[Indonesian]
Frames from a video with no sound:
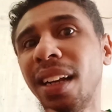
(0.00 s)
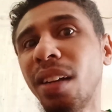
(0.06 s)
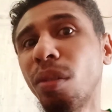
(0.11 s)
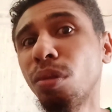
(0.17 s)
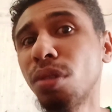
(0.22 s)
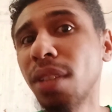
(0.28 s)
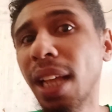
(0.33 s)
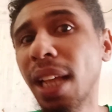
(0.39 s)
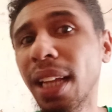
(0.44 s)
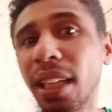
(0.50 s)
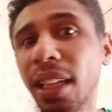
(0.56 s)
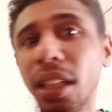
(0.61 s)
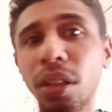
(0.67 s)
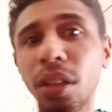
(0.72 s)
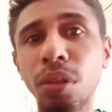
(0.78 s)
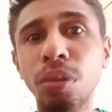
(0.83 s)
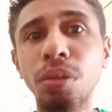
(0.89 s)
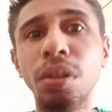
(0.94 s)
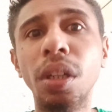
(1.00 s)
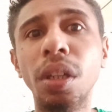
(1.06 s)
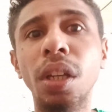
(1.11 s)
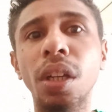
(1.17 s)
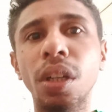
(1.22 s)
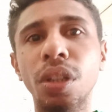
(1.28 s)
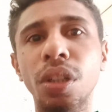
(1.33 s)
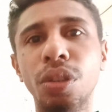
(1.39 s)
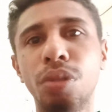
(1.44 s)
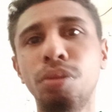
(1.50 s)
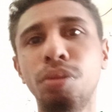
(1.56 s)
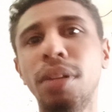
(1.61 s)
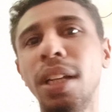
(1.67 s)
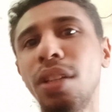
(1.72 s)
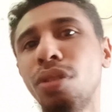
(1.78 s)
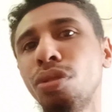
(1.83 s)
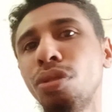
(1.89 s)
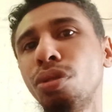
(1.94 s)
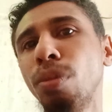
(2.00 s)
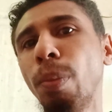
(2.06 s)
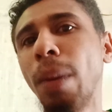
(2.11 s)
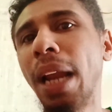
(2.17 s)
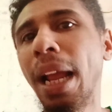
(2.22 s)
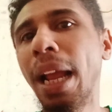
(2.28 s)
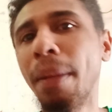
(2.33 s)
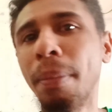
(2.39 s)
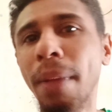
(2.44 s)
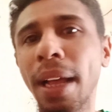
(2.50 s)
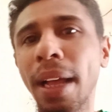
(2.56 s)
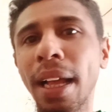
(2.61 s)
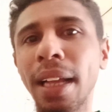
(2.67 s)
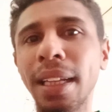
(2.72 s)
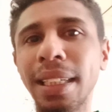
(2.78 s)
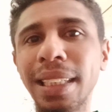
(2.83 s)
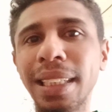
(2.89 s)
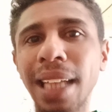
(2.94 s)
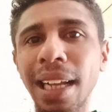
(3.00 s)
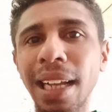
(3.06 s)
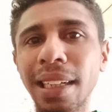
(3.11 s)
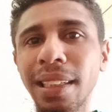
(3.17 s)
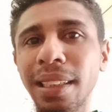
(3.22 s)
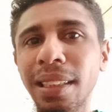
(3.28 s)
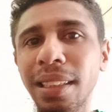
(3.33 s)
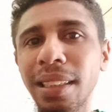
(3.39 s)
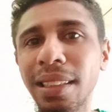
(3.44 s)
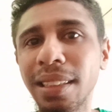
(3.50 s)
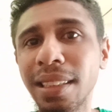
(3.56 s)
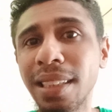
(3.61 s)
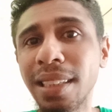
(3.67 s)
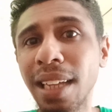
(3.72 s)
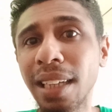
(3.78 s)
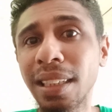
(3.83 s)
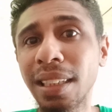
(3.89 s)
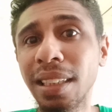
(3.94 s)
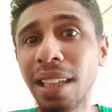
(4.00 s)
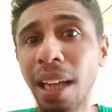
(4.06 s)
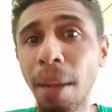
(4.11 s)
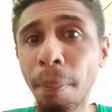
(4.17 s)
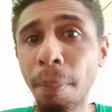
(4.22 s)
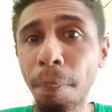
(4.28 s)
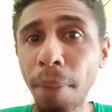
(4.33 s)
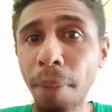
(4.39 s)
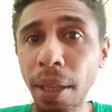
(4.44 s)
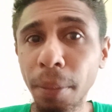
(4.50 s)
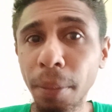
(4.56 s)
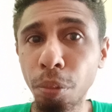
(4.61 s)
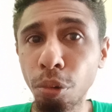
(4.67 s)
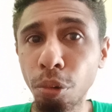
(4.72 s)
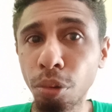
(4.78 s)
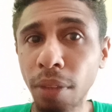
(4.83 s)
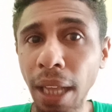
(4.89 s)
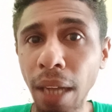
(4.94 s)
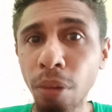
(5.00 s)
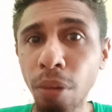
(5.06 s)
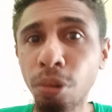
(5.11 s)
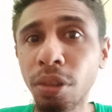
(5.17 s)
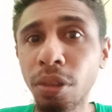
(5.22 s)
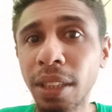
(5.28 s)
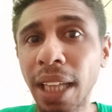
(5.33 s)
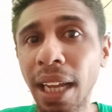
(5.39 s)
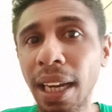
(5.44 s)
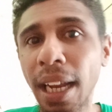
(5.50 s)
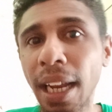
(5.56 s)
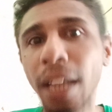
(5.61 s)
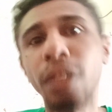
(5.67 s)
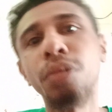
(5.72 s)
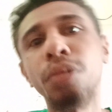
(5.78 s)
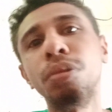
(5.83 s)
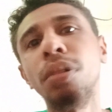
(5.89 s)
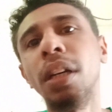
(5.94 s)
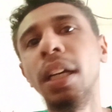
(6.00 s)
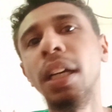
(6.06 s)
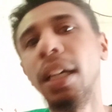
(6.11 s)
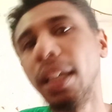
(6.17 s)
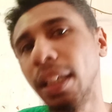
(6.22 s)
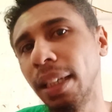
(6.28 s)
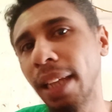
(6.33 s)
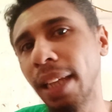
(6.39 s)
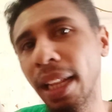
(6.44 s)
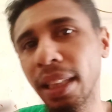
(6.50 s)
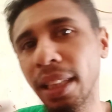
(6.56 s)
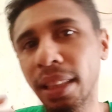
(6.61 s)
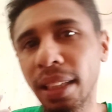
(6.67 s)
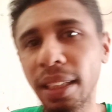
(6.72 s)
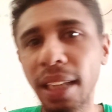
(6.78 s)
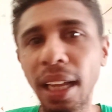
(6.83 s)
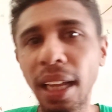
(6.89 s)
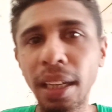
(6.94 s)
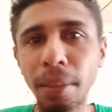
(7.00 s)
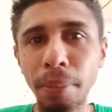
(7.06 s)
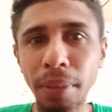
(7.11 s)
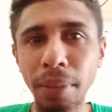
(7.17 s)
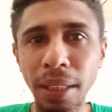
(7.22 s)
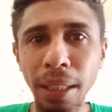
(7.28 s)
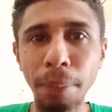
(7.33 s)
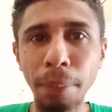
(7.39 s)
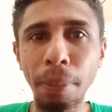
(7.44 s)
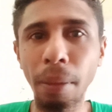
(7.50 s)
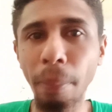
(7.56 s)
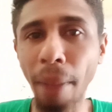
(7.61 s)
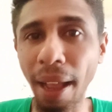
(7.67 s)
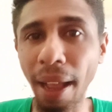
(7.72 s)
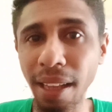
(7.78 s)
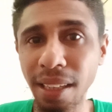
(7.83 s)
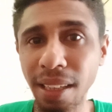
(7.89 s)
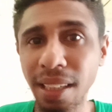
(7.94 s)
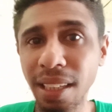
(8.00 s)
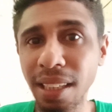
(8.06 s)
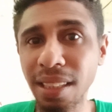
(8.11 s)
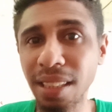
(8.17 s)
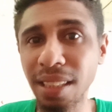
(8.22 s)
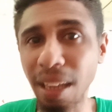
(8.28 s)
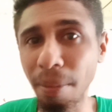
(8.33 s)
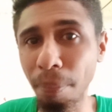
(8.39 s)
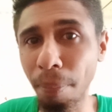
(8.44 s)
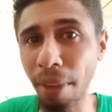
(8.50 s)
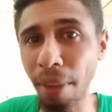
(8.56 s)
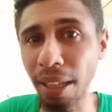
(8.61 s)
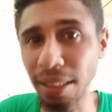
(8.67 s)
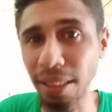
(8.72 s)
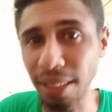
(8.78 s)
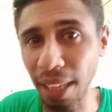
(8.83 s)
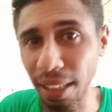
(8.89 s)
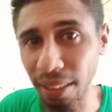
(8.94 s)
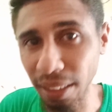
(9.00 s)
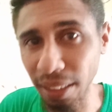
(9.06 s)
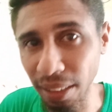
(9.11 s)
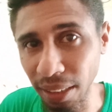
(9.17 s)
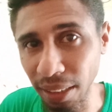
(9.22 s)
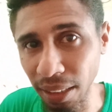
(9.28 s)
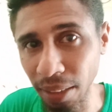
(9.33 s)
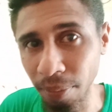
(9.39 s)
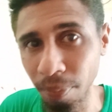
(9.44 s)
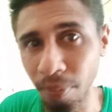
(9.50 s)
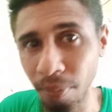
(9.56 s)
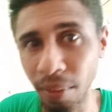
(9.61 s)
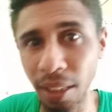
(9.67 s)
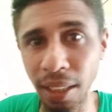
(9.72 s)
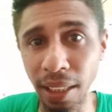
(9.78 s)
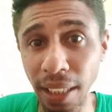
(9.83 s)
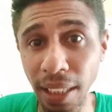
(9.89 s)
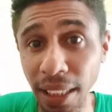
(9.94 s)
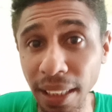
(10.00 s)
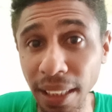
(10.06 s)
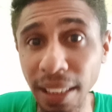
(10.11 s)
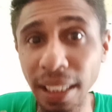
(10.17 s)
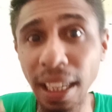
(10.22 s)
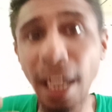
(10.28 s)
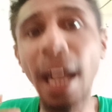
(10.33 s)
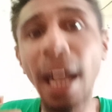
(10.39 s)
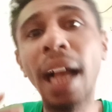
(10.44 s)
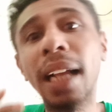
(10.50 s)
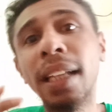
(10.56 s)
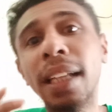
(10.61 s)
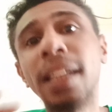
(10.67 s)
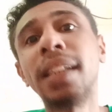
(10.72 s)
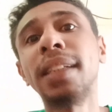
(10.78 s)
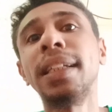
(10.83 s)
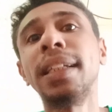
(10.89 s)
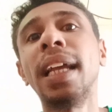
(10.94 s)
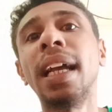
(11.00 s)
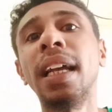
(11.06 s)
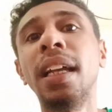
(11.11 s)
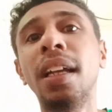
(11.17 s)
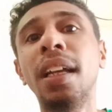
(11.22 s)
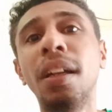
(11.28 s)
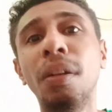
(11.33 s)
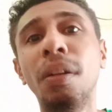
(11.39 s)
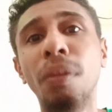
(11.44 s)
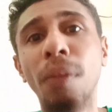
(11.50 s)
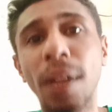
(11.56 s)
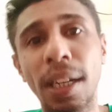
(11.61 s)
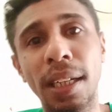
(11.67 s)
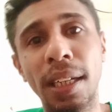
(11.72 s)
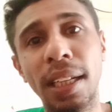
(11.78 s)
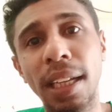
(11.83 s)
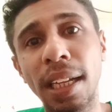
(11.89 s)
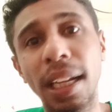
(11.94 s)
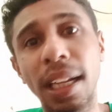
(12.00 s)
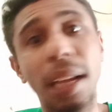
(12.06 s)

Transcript: rusak itu sudah cukup lama, yakni sejak 40 tahun yang lalu dan tidak diperbaiki sampai saat ini. Hingga akhirnya warga